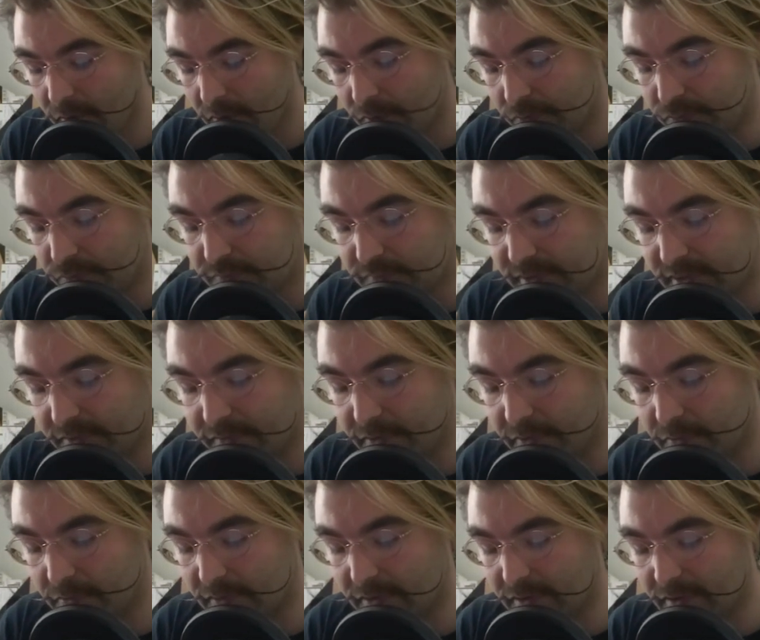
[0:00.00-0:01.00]
vous avez
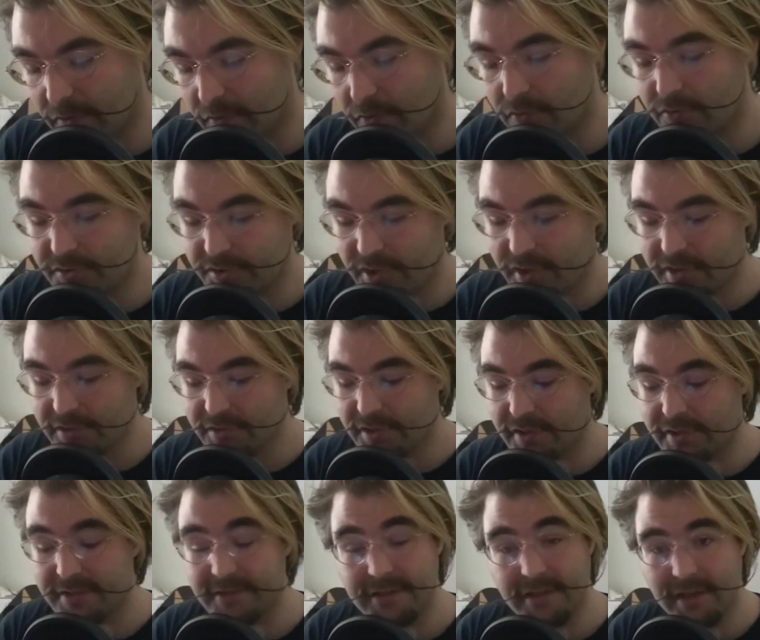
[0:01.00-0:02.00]
l'onglet recherche,
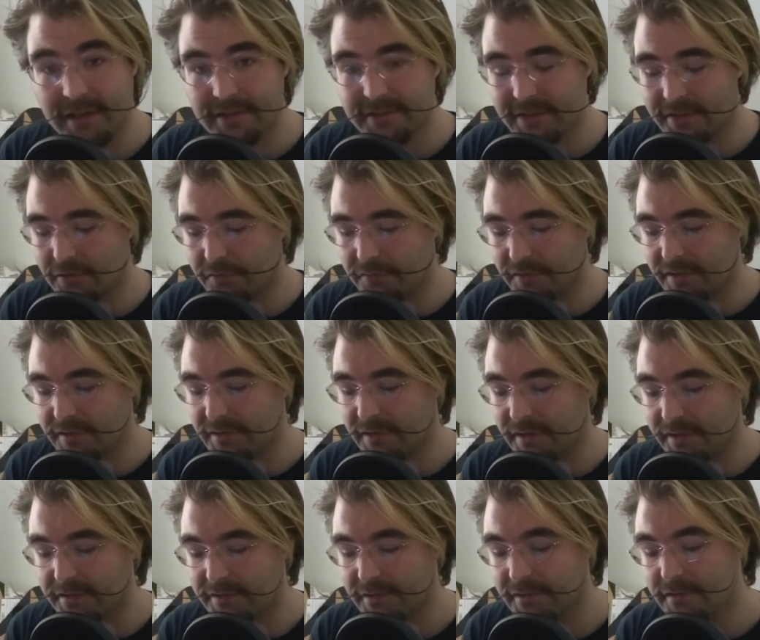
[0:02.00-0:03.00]
et c'est là que ça devient
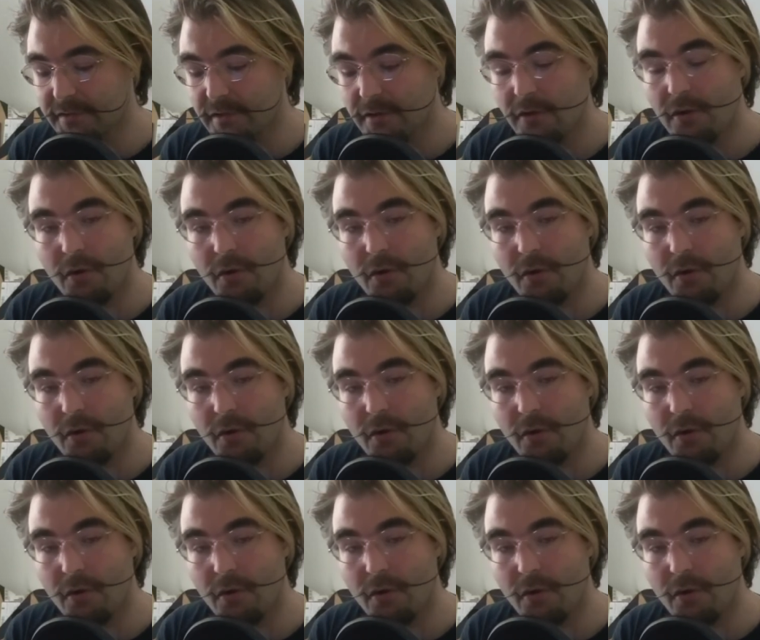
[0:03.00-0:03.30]
intéressant,